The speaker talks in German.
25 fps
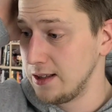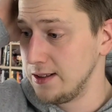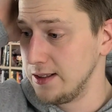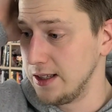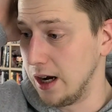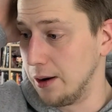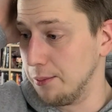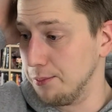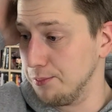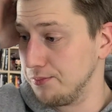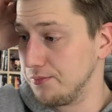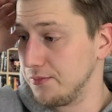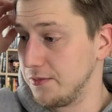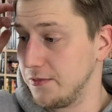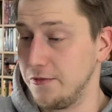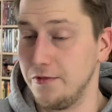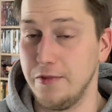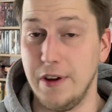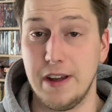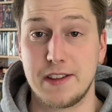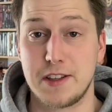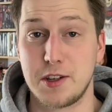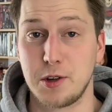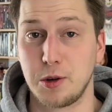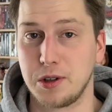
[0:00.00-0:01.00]
ja,
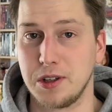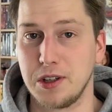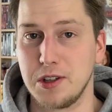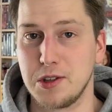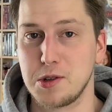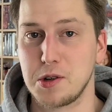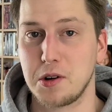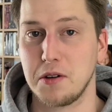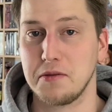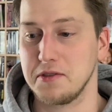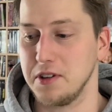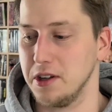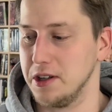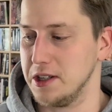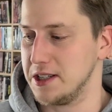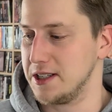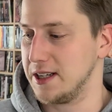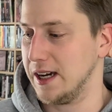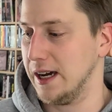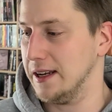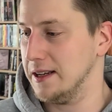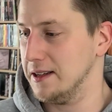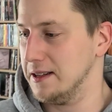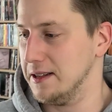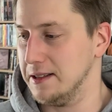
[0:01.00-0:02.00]
wer Zurück in die Zukunft noch nicht
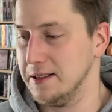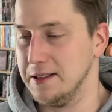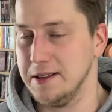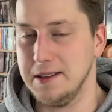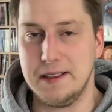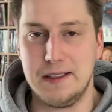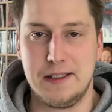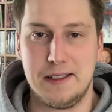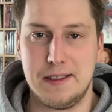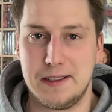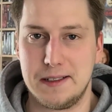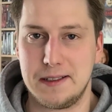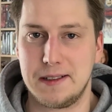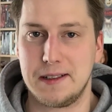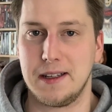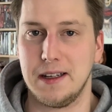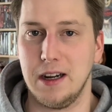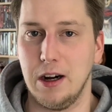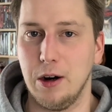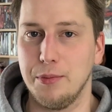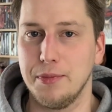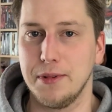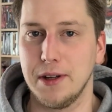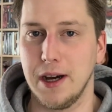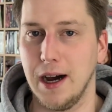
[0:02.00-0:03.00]
kennt, ne, ich
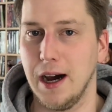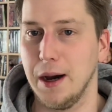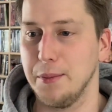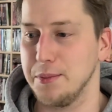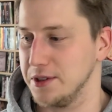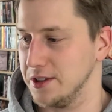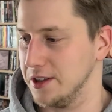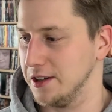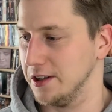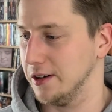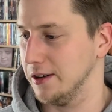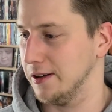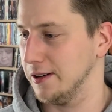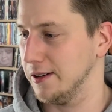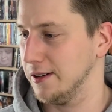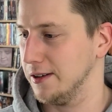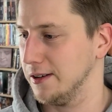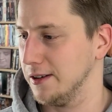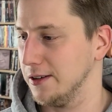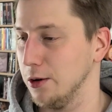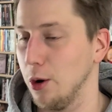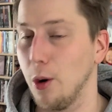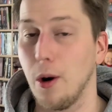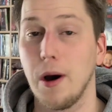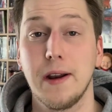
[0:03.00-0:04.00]
glaube, da habt ihr
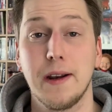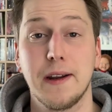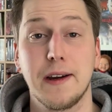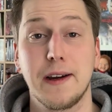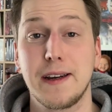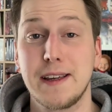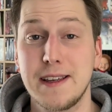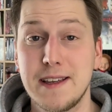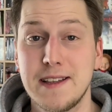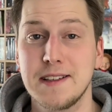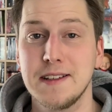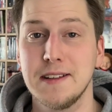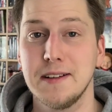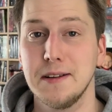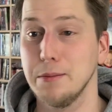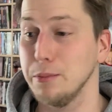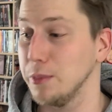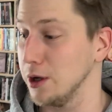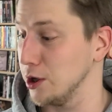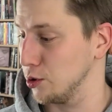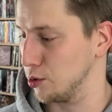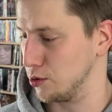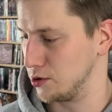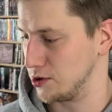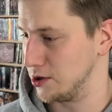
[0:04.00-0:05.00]
noch eine riesen
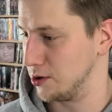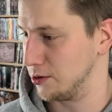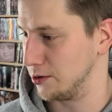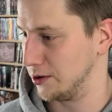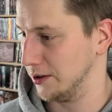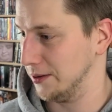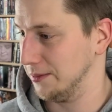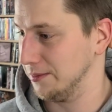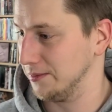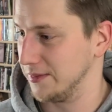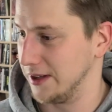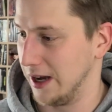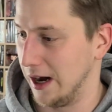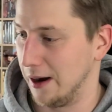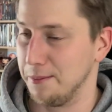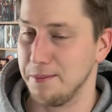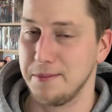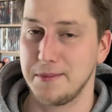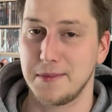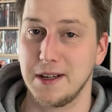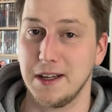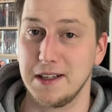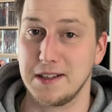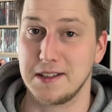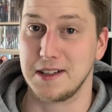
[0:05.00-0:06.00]
Bildungslücke. Ja,
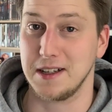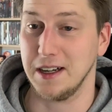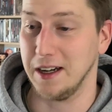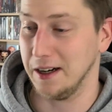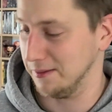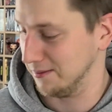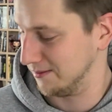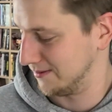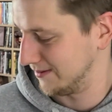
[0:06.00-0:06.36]
ganz klar.